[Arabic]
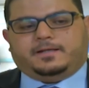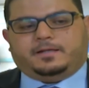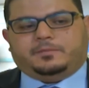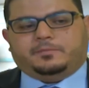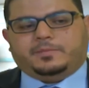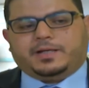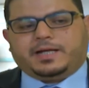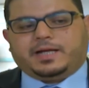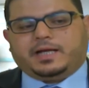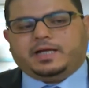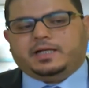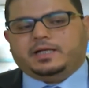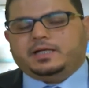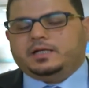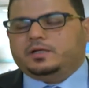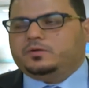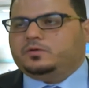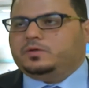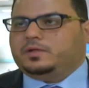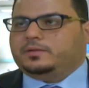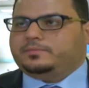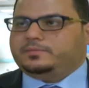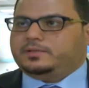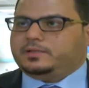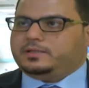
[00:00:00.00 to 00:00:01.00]
المرحلة
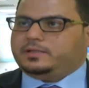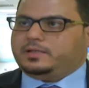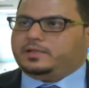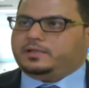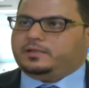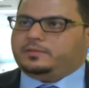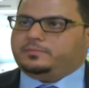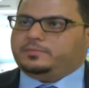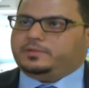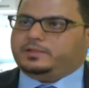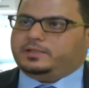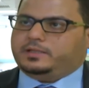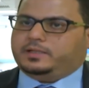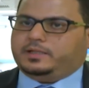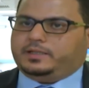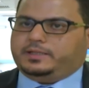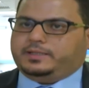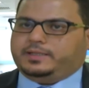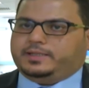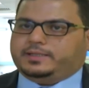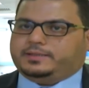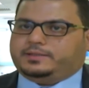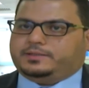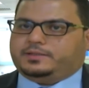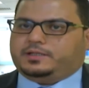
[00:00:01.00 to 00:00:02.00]
الأولى ابتدأنا
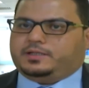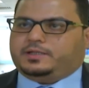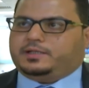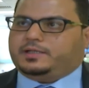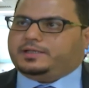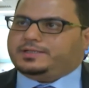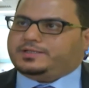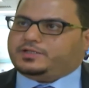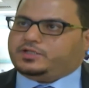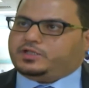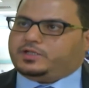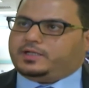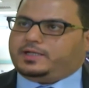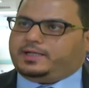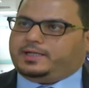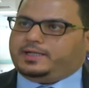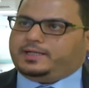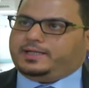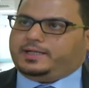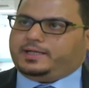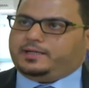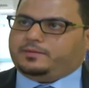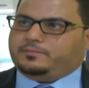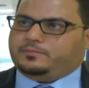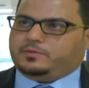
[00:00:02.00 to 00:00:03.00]
بعيادة الجراحة
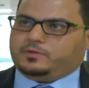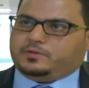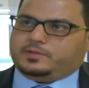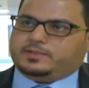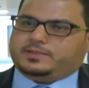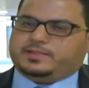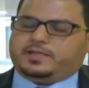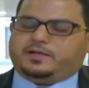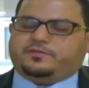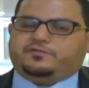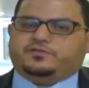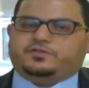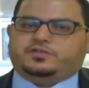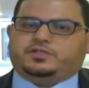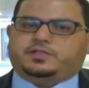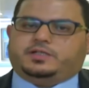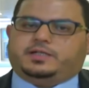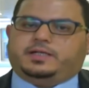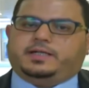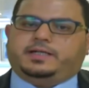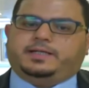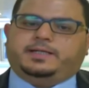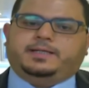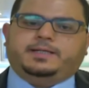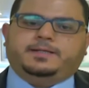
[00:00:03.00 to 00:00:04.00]
العامة والإسعاف
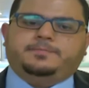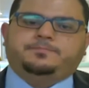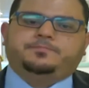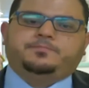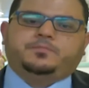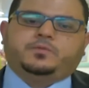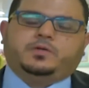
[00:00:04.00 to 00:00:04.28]
الجراحي